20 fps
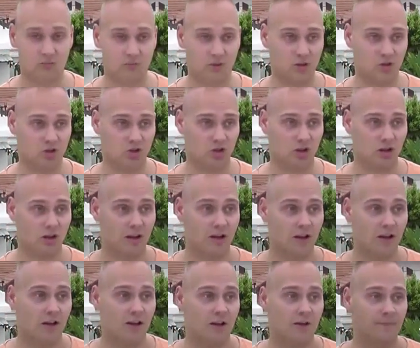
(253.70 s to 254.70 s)
не меньше.
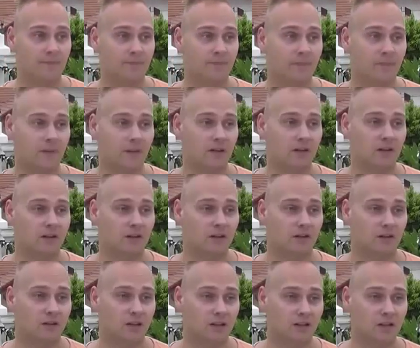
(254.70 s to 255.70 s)

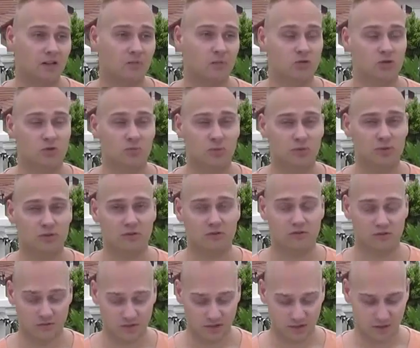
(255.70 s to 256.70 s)
А, а так можно
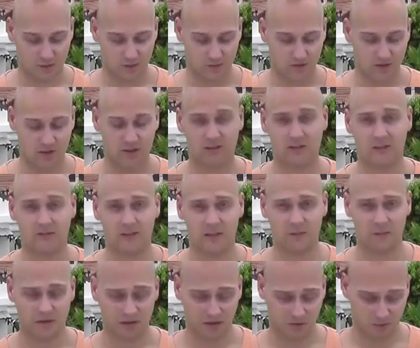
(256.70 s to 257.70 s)
пользоваться всякими
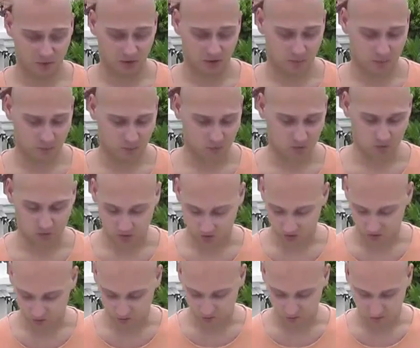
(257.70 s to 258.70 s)
директ-автоматами и
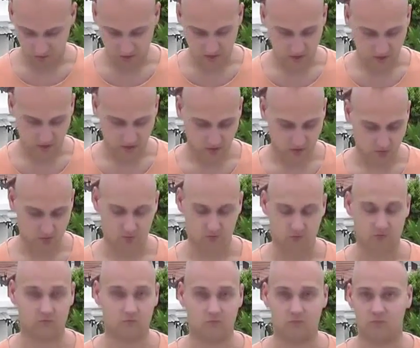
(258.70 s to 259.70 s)
прочей гадостью,
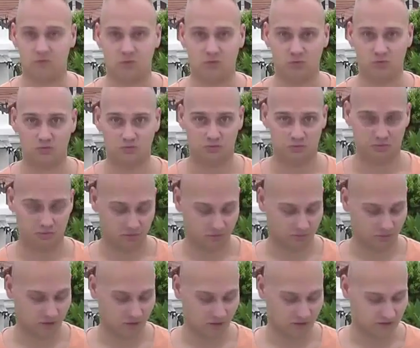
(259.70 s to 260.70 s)
ну,
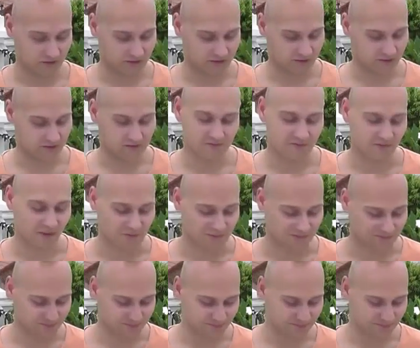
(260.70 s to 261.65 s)
на радость вам.